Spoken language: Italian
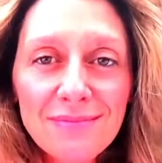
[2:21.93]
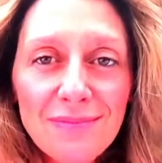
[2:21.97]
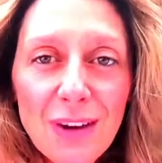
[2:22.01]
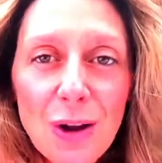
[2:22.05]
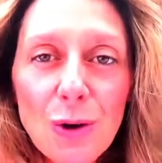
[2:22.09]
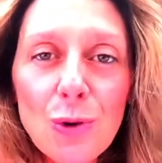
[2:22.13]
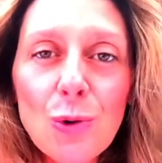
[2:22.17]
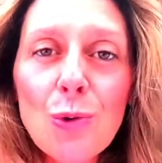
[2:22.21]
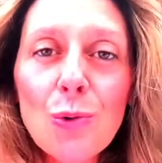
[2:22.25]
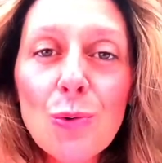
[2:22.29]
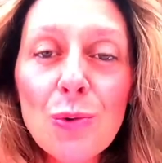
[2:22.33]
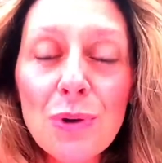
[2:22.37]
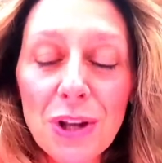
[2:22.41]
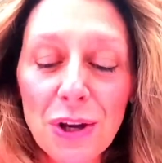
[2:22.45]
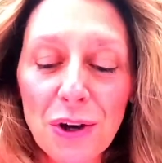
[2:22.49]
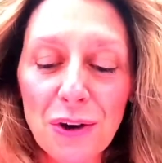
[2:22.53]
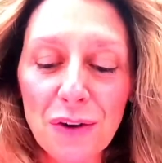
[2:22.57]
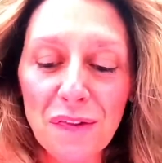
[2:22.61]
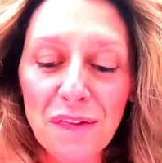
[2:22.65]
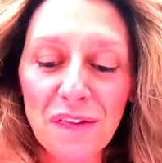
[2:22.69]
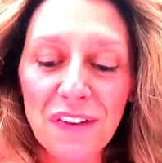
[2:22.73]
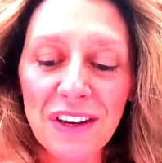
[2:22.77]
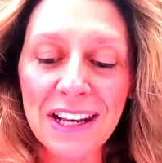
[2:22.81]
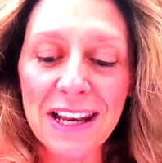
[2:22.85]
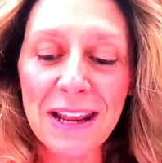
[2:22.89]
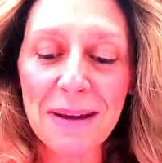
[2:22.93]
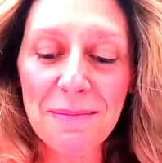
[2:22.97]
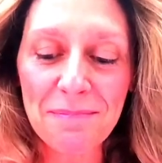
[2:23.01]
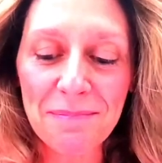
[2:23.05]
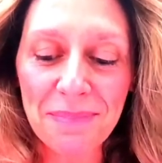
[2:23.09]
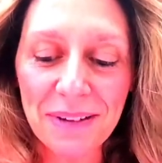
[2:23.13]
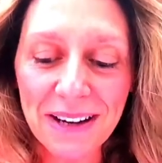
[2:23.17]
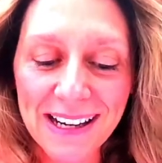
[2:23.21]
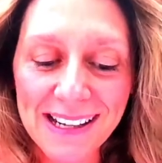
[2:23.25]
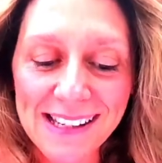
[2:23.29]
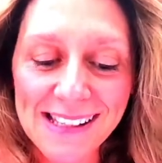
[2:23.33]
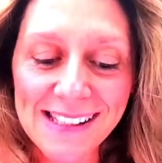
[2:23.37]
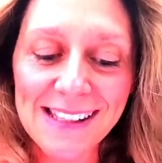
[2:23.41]
L'unico fine
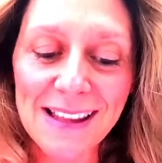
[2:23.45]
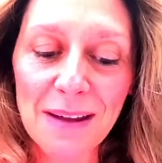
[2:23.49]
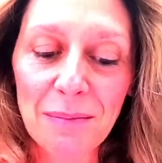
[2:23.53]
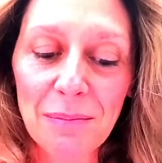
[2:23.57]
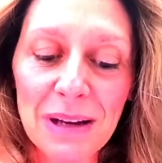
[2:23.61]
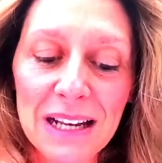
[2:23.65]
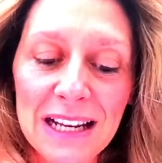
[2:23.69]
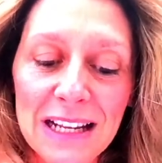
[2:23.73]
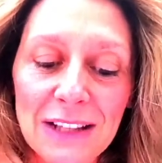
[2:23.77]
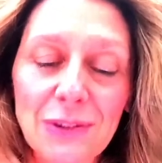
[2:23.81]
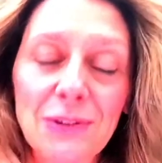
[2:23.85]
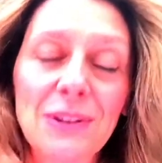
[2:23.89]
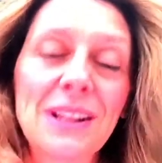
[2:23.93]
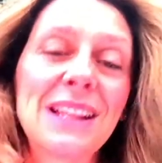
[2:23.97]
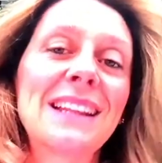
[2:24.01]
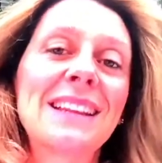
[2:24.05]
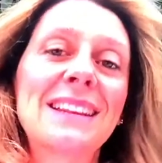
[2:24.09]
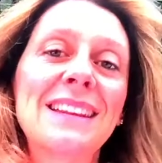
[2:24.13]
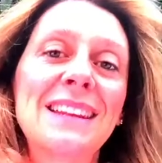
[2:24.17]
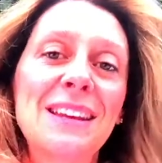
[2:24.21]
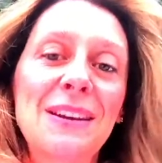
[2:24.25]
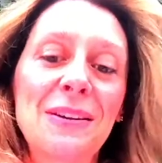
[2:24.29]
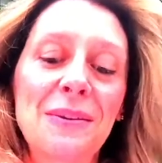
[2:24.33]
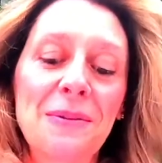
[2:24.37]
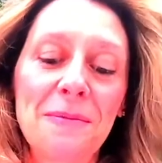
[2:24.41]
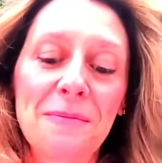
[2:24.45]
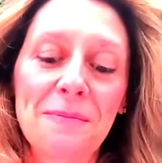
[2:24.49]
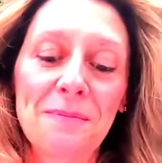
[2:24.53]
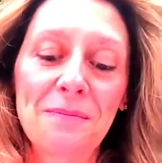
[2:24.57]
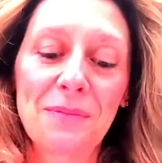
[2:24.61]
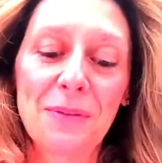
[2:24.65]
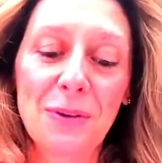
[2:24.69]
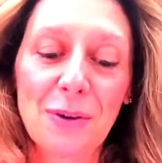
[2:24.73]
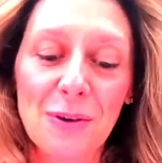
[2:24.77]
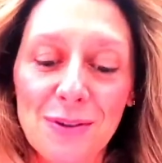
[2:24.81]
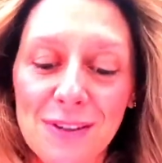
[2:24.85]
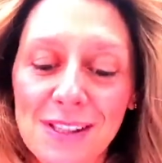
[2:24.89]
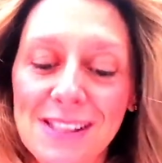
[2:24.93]
prestabilito da Dio,
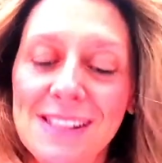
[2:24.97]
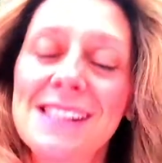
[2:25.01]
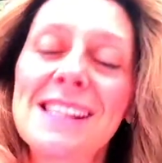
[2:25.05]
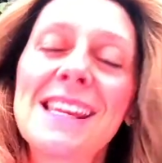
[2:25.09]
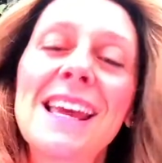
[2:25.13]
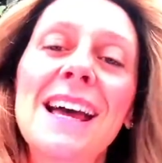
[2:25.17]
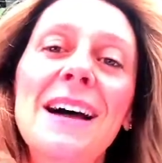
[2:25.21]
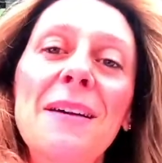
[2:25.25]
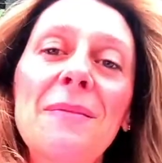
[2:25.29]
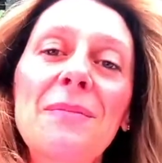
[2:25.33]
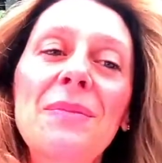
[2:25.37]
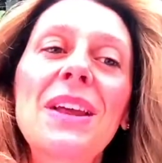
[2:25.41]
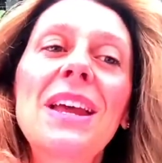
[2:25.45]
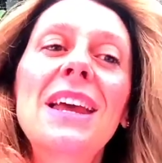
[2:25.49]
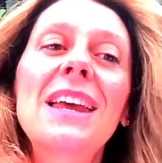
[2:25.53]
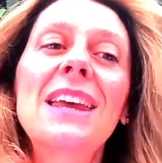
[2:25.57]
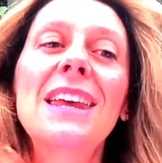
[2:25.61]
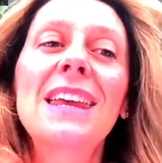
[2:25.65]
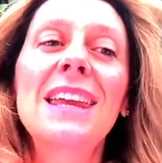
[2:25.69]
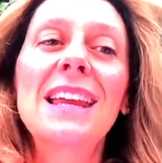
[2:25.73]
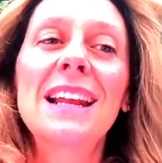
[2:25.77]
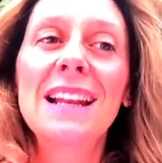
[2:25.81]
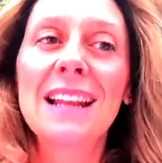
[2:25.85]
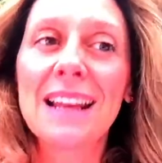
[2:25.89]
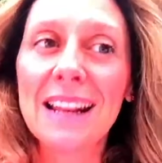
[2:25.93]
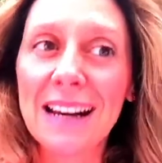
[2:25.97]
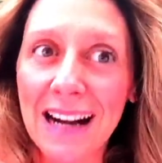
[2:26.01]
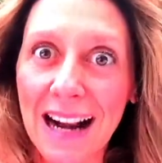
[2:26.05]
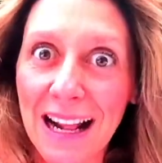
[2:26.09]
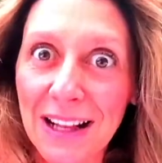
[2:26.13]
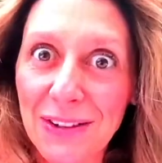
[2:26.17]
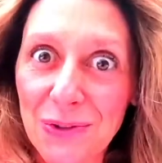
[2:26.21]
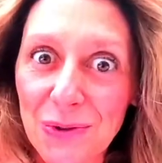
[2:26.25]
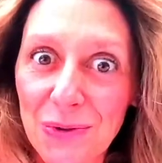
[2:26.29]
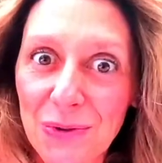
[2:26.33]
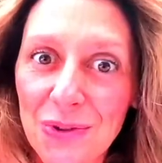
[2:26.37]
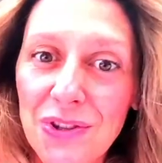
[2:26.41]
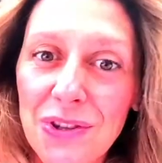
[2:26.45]
ossia il
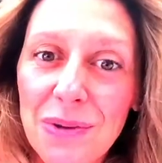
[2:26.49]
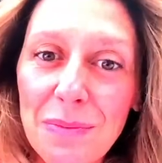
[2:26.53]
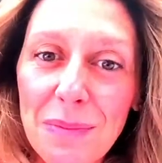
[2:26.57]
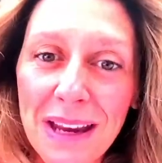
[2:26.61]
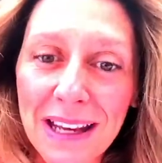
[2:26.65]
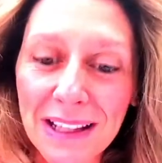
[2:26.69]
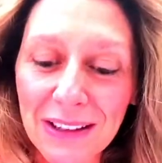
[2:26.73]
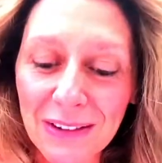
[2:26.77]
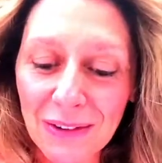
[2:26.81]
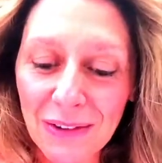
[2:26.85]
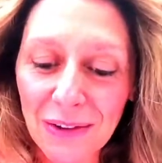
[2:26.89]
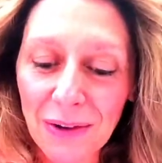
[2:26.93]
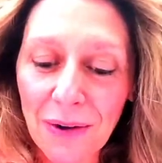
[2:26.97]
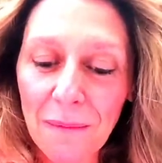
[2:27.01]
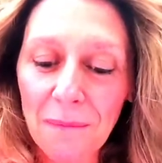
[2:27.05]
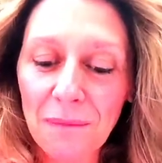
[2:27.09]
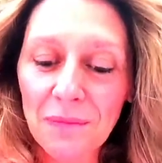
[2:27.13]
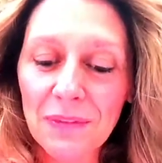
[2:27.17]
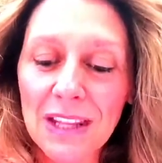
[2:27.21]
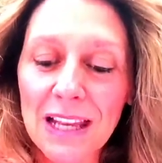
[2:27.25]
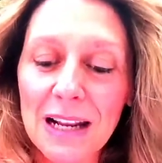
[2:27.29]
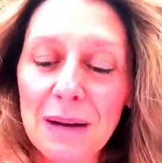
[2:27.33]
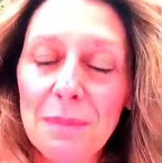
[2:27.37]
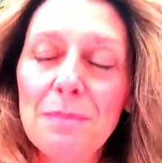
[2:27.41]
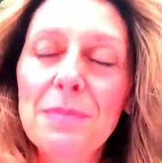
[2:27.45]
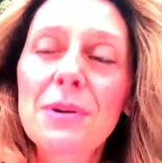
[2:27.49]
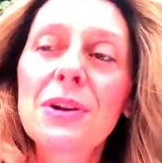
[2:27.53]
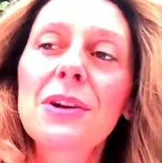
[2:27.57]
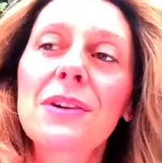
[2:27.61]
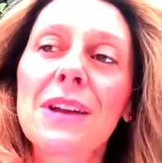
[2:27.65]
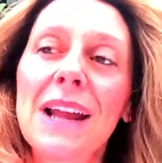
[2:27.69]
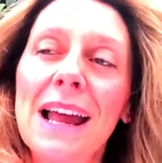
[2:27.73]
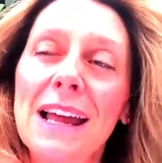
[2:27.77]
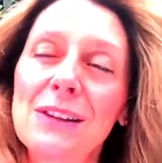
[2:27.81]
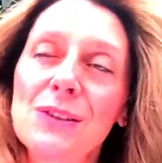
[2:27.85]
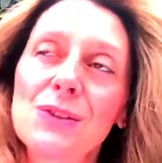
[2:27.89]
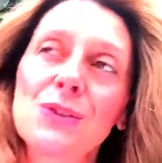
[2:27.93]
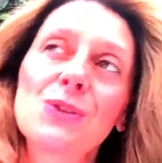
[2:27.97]
raggiungimento del
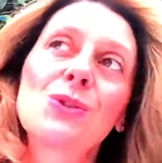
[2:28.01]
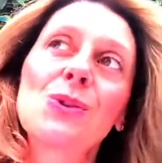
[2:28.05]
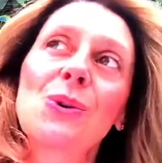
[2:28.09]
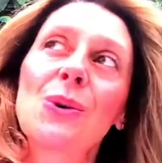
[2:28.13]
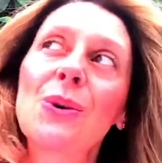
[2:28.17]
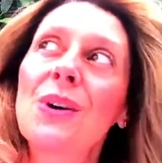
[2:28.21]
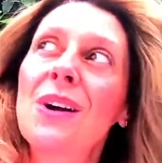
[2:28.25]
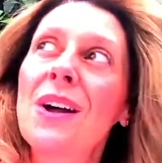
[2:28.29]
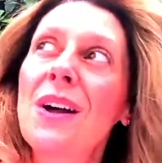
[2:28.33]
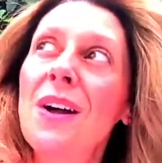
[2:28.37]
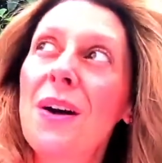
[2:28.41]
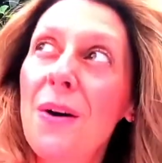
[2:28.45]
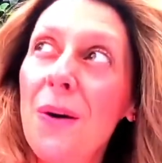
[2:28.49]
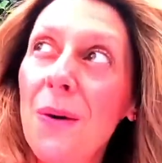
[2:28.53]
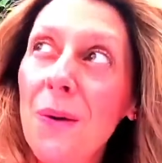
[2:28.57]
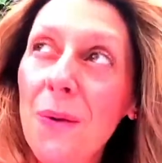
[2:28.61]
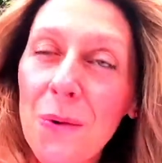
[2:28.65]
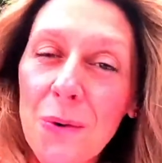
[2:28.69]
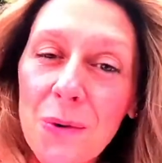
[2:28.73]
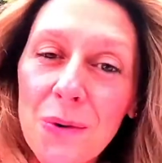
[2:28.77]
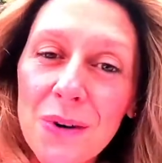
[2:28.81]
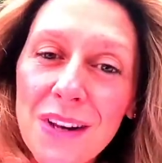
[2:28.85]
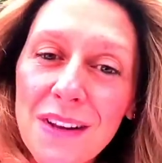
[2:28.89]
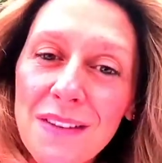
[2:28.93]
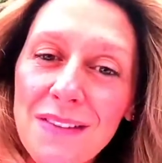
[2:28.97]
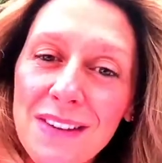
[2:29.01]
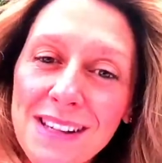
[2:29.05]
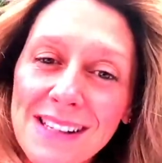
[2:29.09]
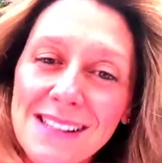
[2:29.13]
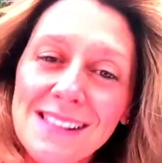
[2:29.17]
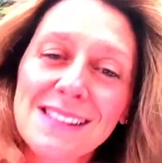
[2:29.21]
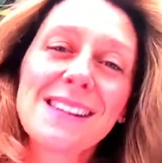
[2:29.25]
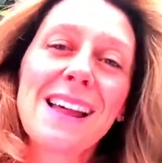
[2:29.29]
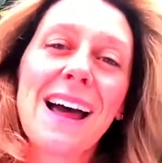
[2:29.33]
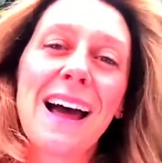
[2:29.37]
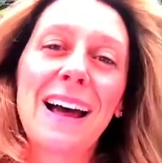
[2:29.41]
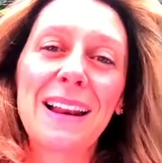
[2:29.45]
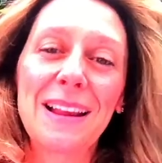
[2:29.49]
progresso
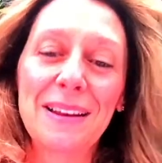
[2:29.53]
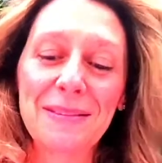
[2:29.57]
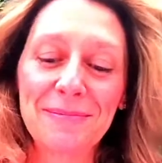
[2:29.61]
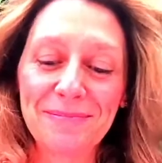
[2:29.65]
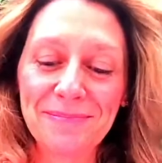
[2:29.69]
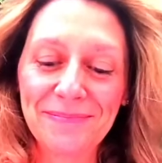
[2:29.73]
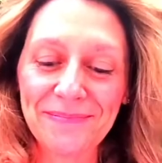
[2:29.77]
universale.